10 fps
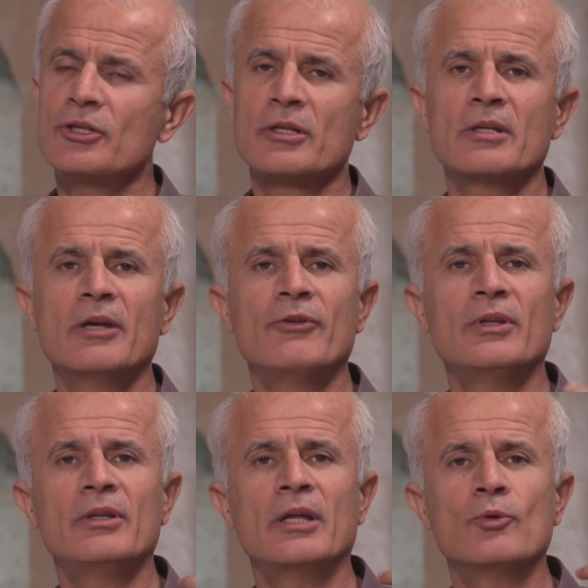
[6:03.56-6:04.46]
gideceksin
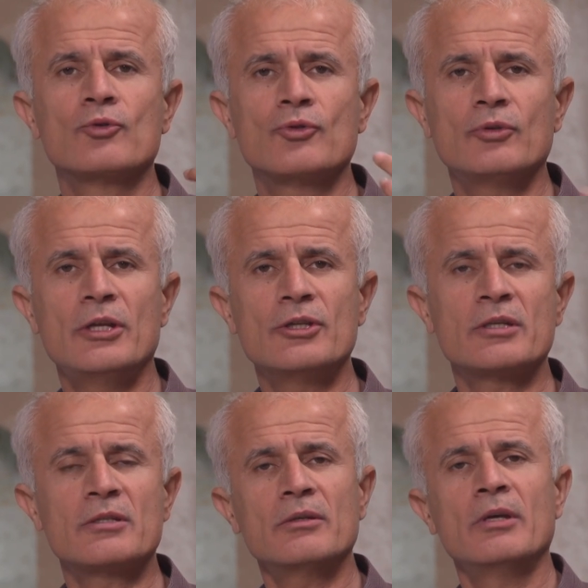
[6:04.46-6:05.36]
efendinden özür
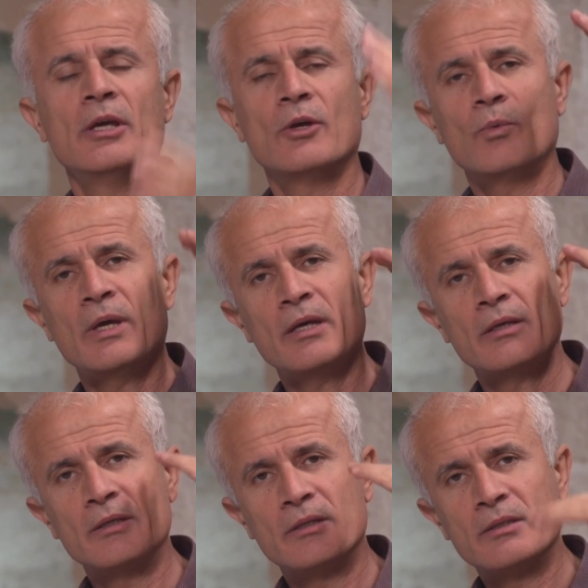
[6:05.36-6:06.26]
dileyeceksin ve